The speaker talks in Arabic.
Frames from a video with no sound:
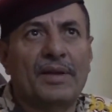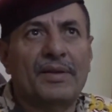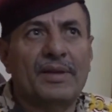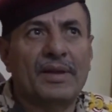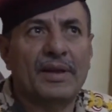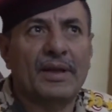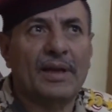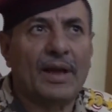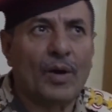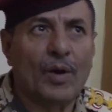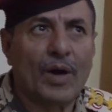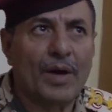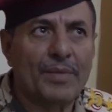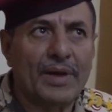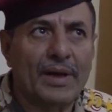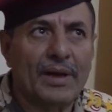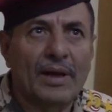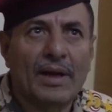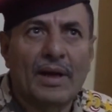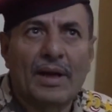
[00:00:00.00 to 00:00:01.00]
هذه
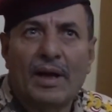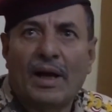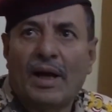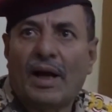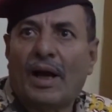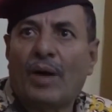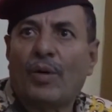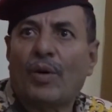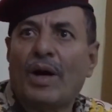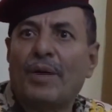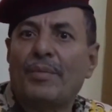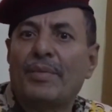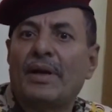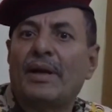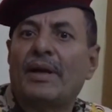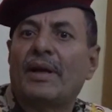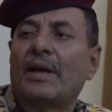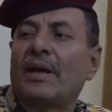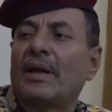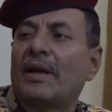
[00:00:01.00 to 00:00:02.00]
العوامل
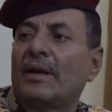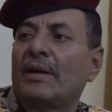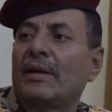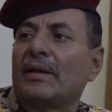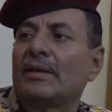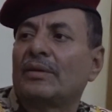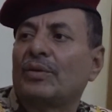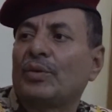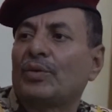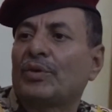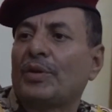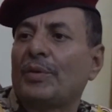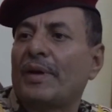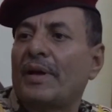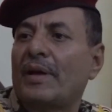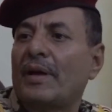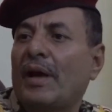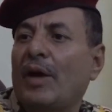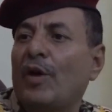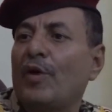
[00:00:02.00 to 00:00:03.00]
عوامل
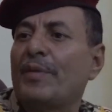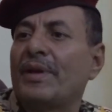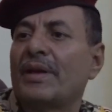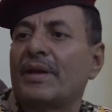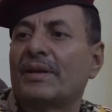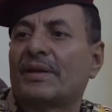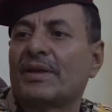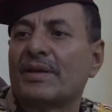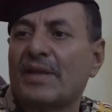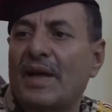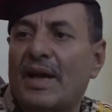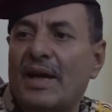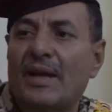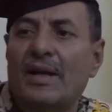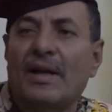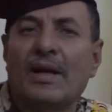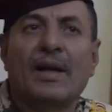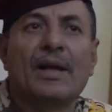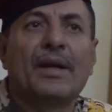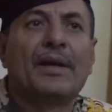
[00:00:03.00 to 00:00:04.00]
تعتبر عوامل
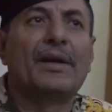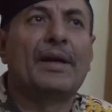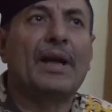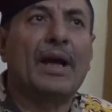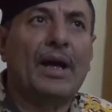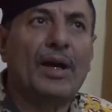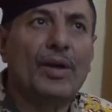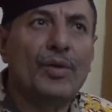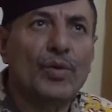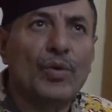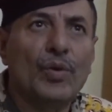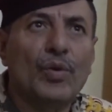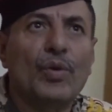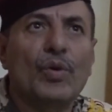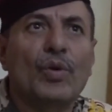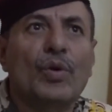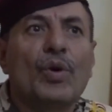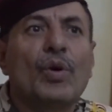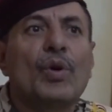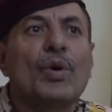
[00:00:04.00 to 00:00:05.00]
الانتصار
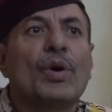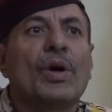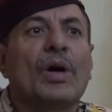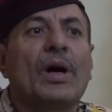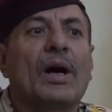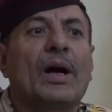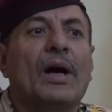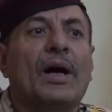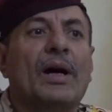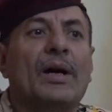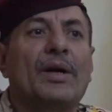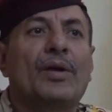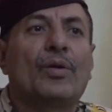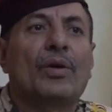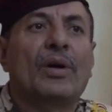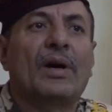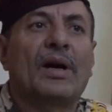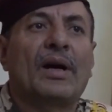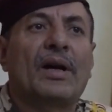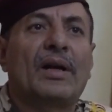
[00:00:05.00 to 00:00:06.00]
نحن
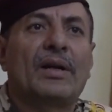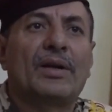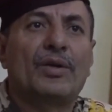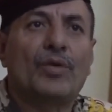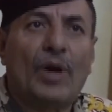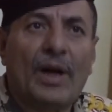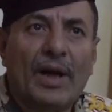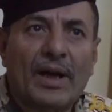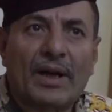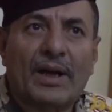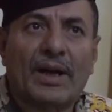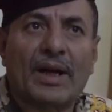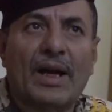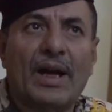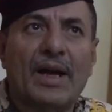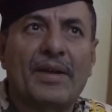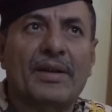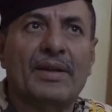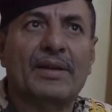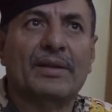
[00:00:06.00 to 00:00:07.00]
آه، آه،
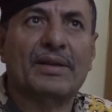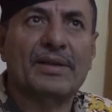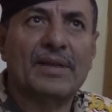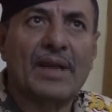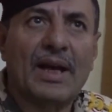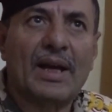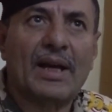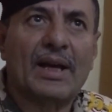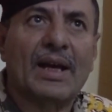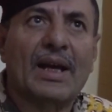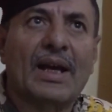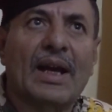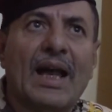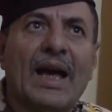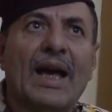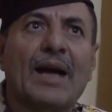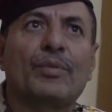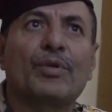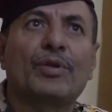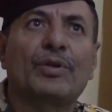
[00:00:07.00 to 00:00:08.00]
لنحقق هذا الانتصار
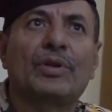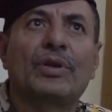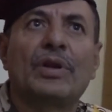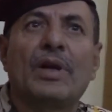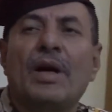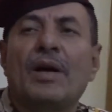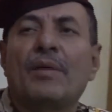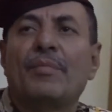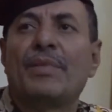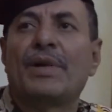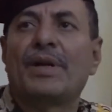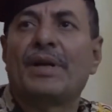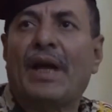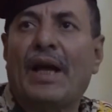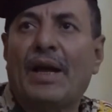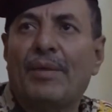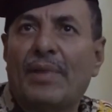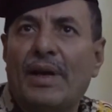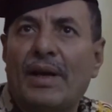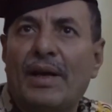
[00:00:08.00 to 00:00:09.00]
لابد
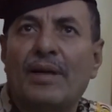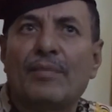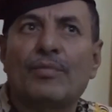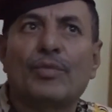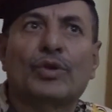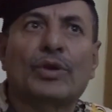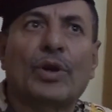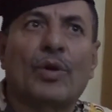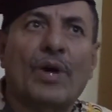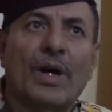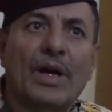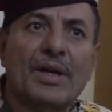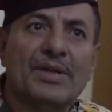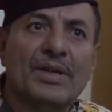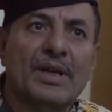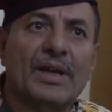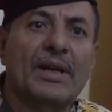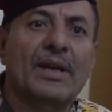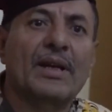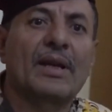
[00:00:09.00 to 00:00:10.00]
من عمل
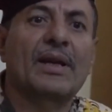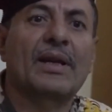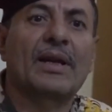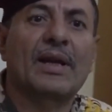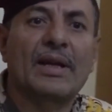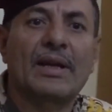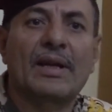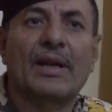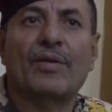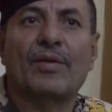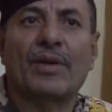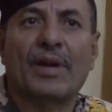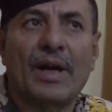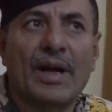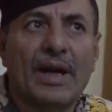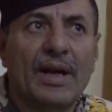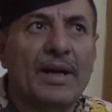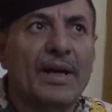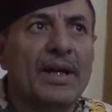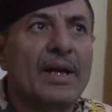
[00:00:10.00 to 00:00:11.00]
متواصل ليلا
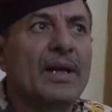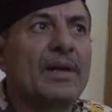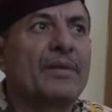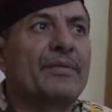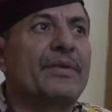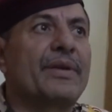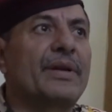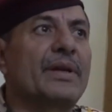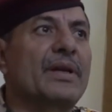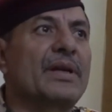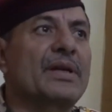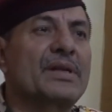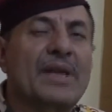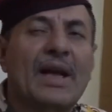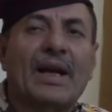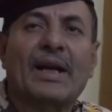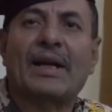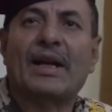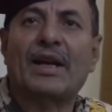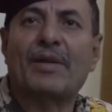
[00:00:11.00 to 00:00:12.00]
ونهار في
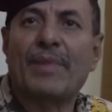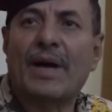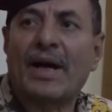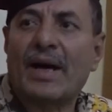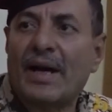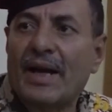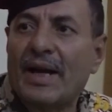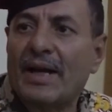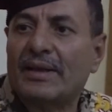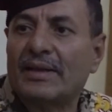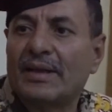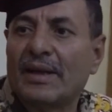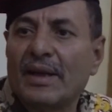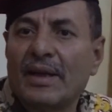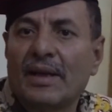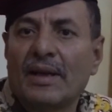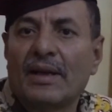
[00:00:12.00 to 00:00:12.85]
صقل المهارات